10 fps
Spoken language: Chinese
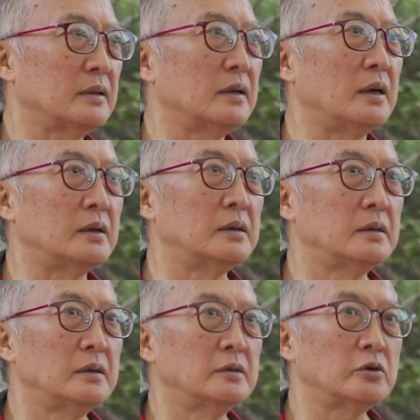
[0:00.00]
知道，
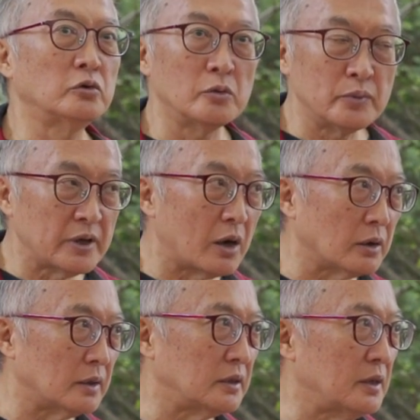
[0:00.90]
通通不要
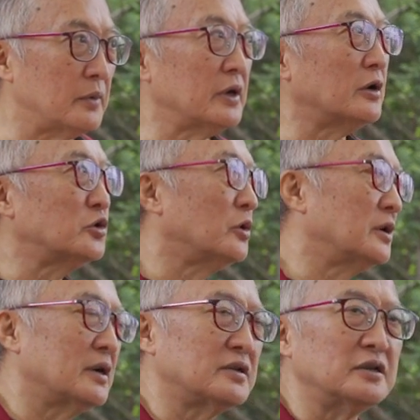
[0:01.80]
了。你们要做
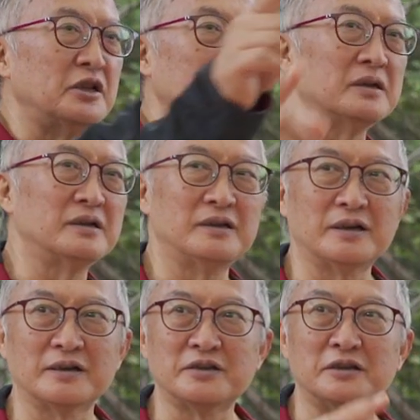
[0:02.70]
那个是
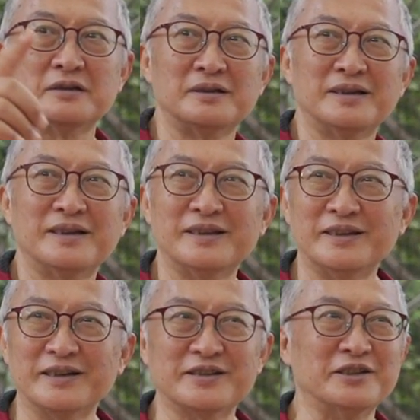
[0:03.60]

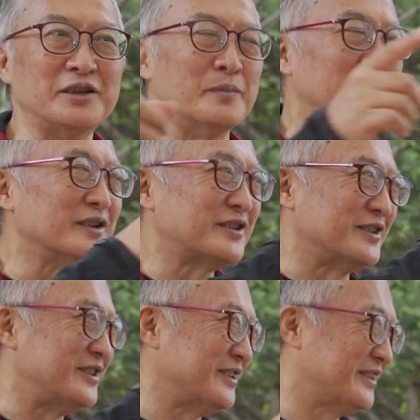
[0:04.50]
那个是你们的事
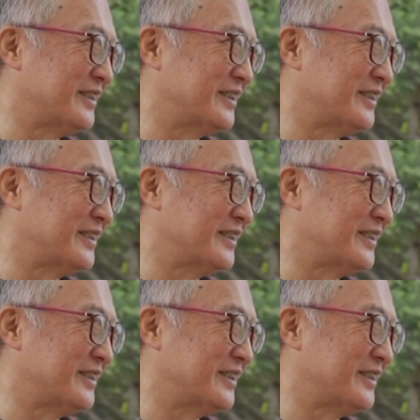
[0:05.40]
情。